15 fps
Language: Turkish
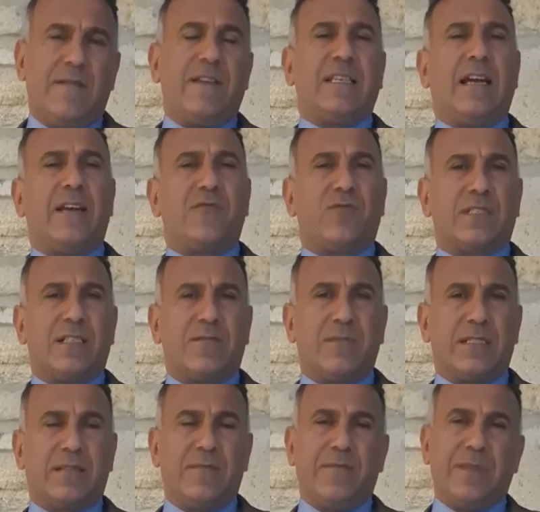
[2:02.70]
Ve değerli
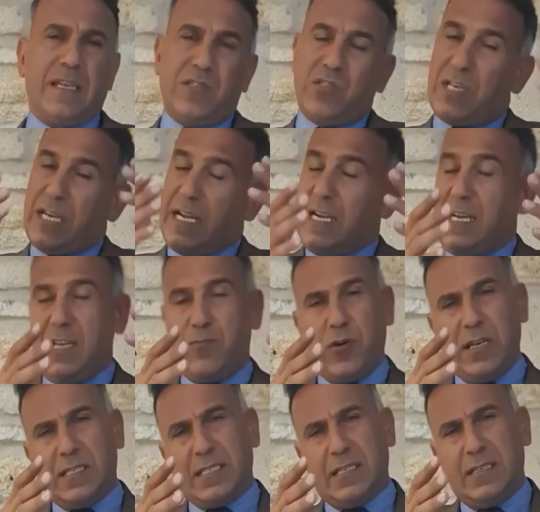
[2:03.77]
dostlarımız, Çanakkale
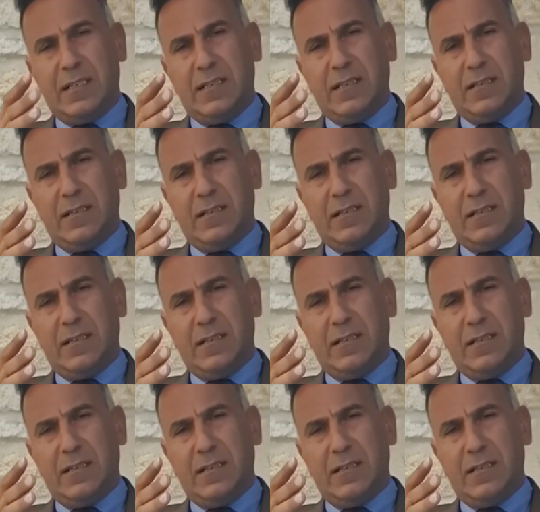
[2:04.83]
Boğazı